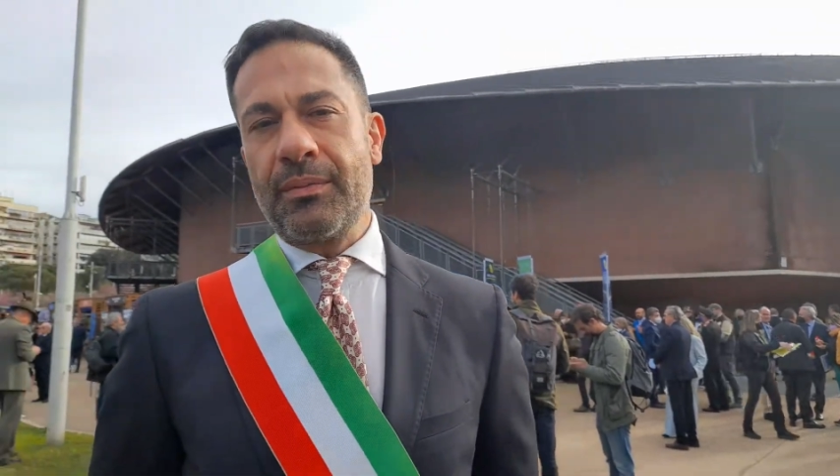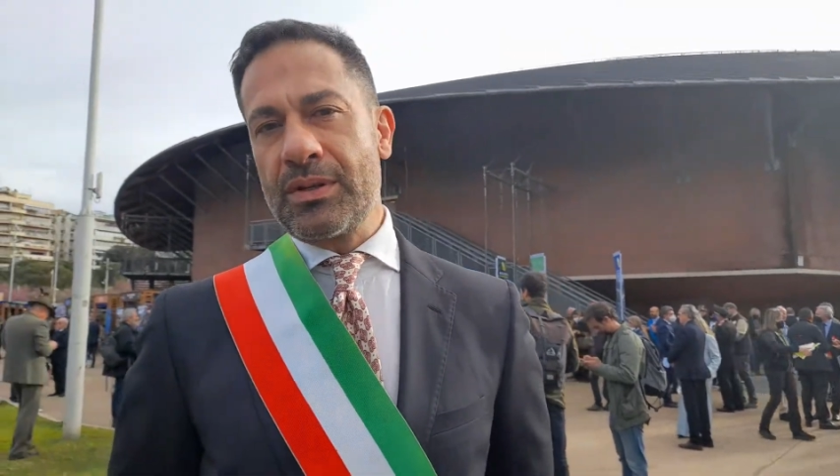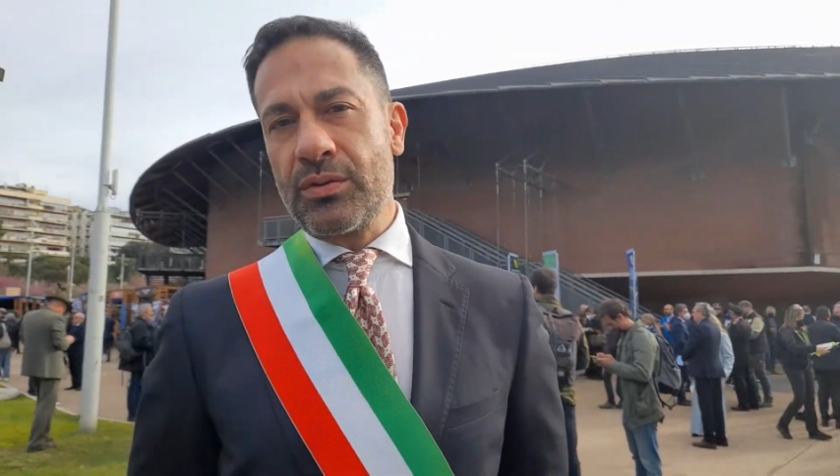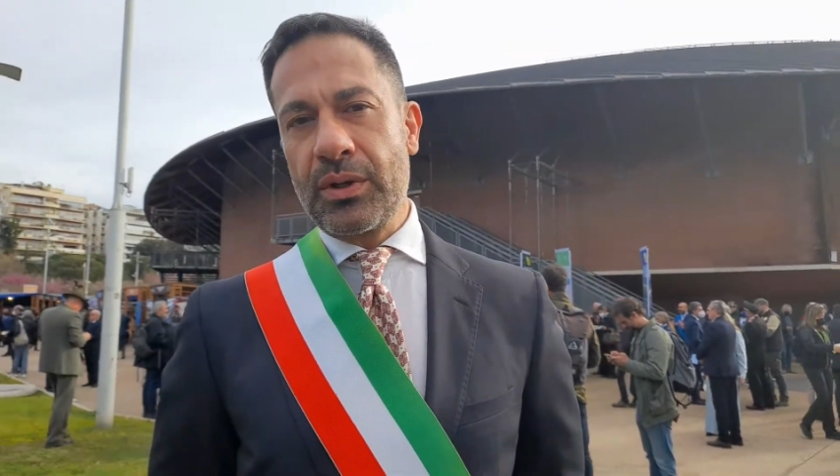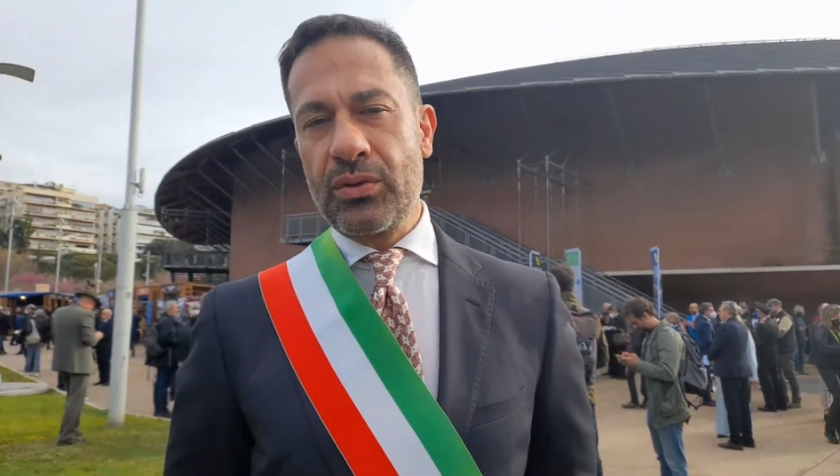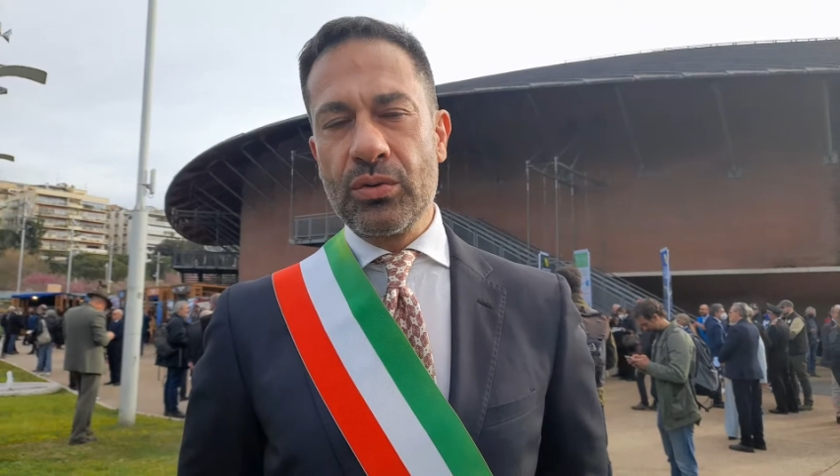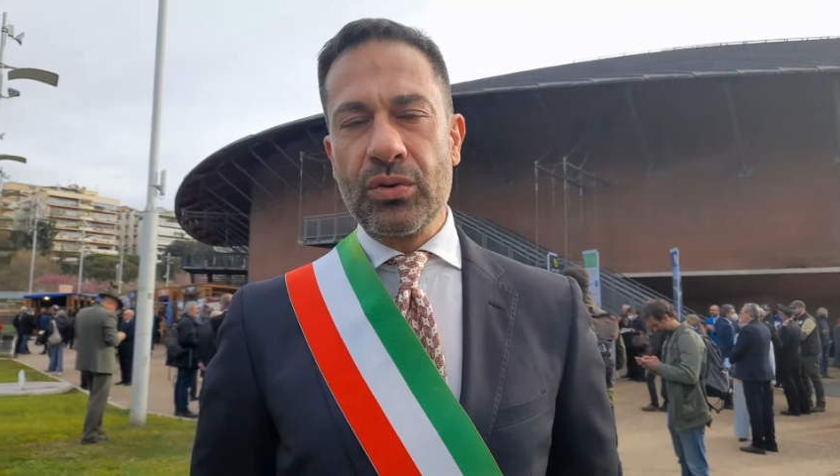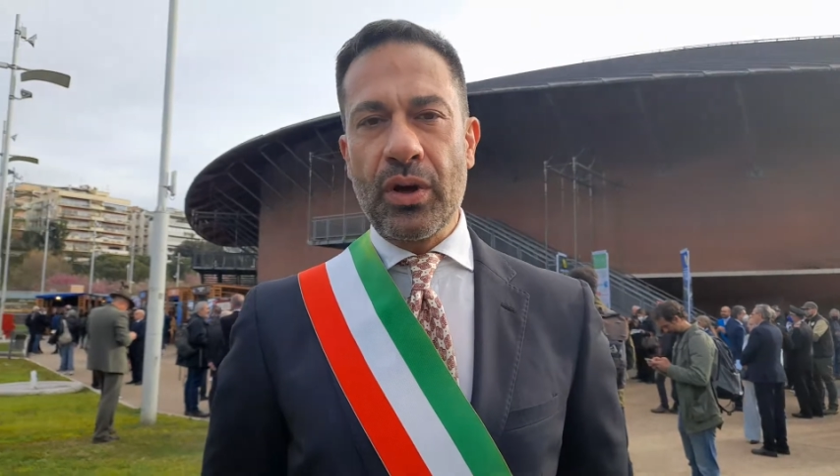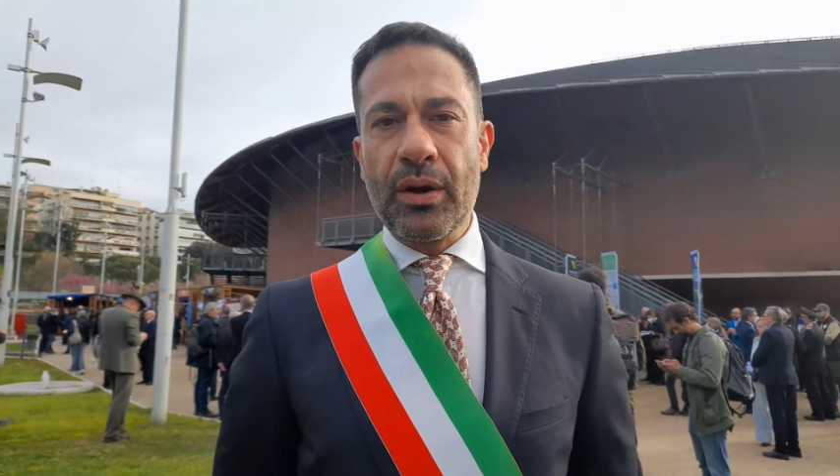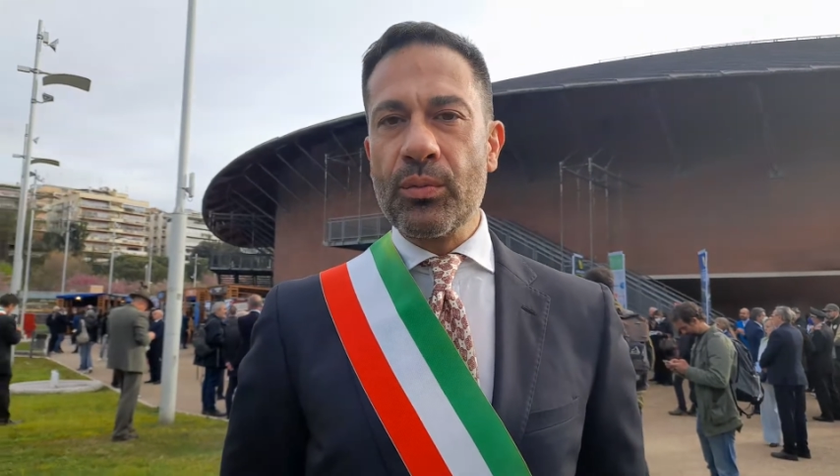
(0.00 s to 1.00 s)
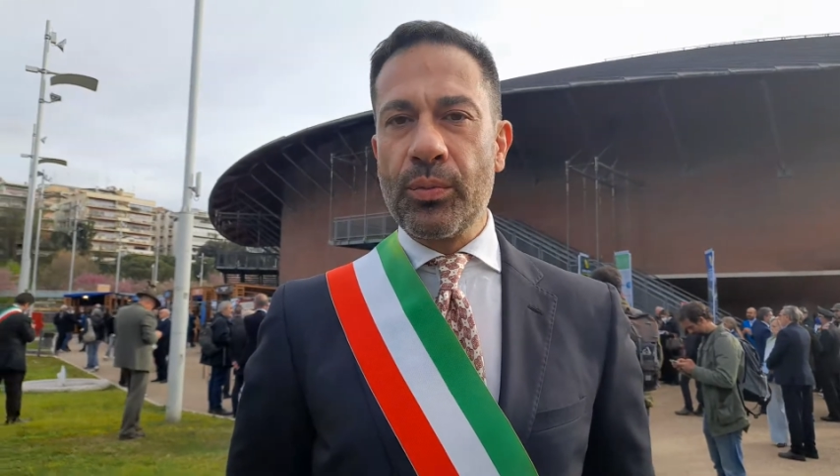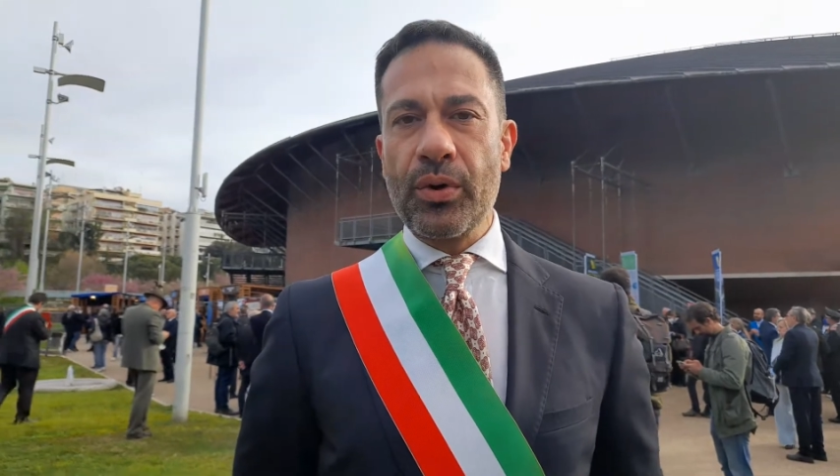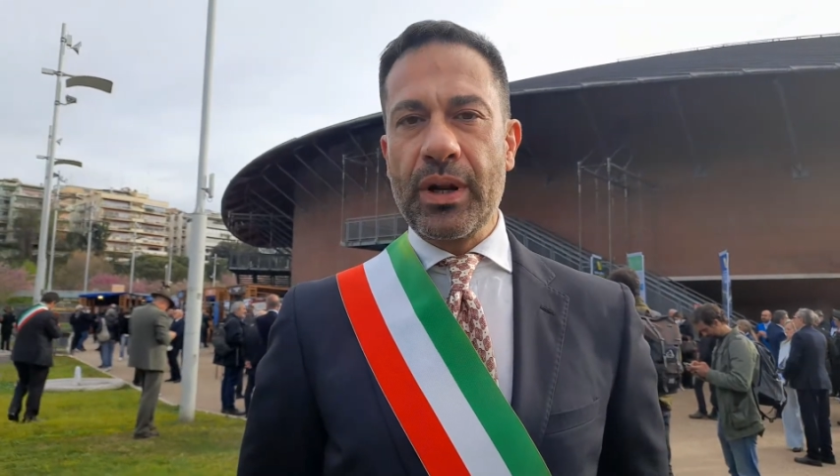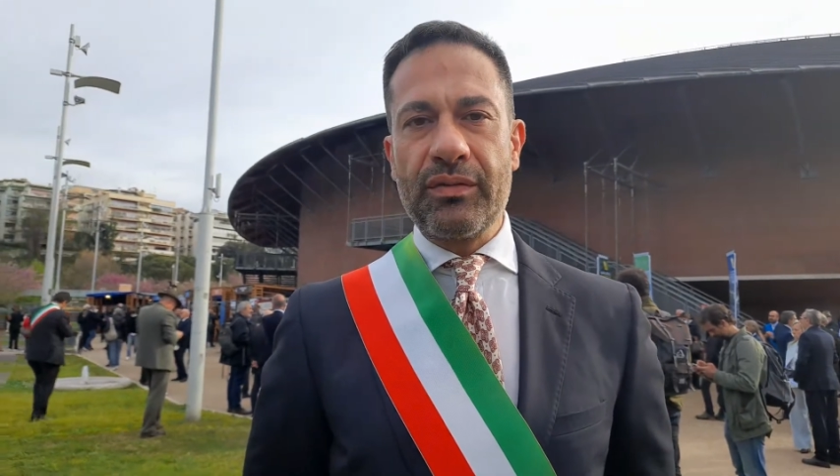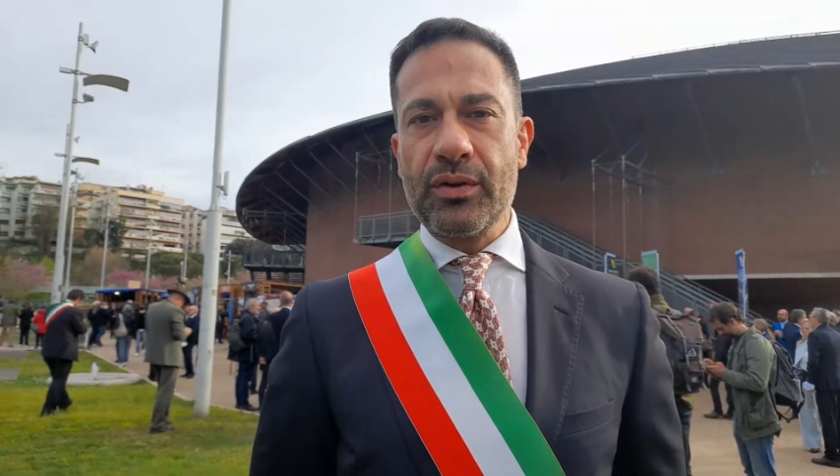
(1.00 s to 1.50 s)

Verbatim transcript: ma soprattutto è un po' una